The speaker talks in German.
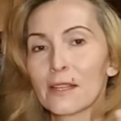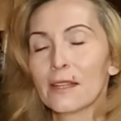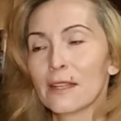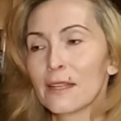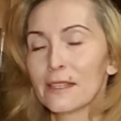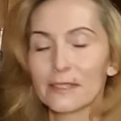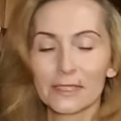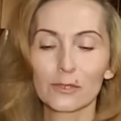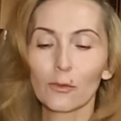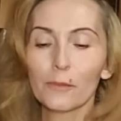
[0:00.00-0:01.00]
nicht
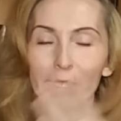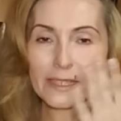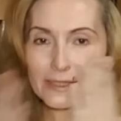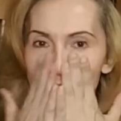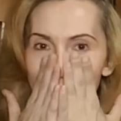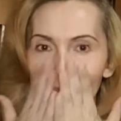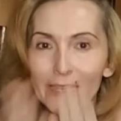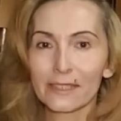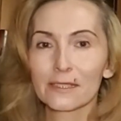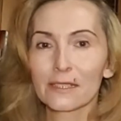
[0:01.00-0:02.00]
unbedingt in die
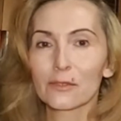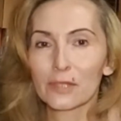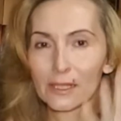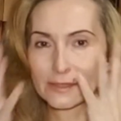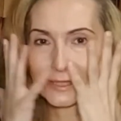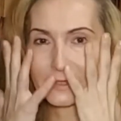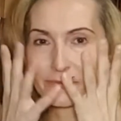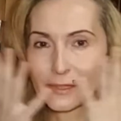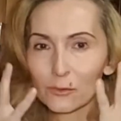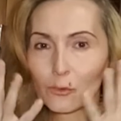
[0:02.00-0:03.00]
Hände oder sich
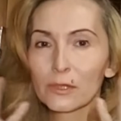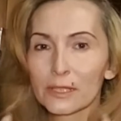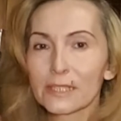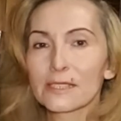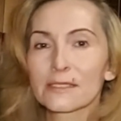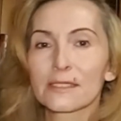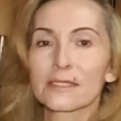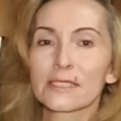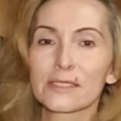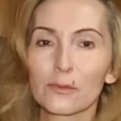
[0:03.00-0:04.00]
versuchen, nicht ins
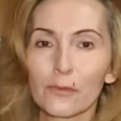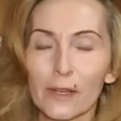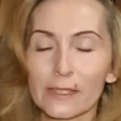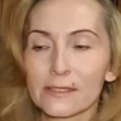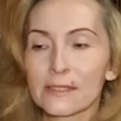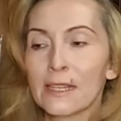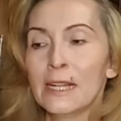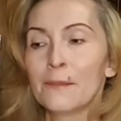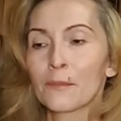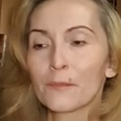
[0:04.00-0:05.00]
Gesicht zu fassen,
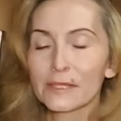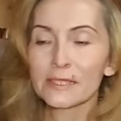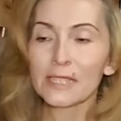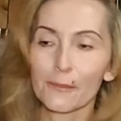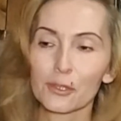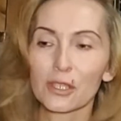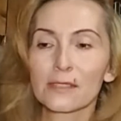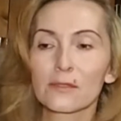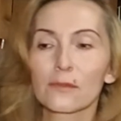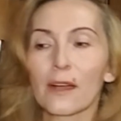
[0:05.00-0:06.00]
ein bisschen Abstand zu
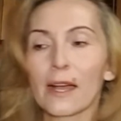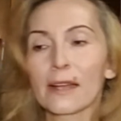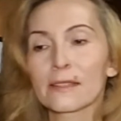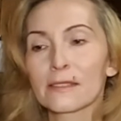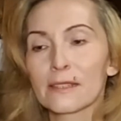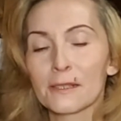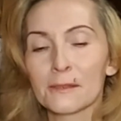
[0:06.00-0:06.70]
wahren, ähm,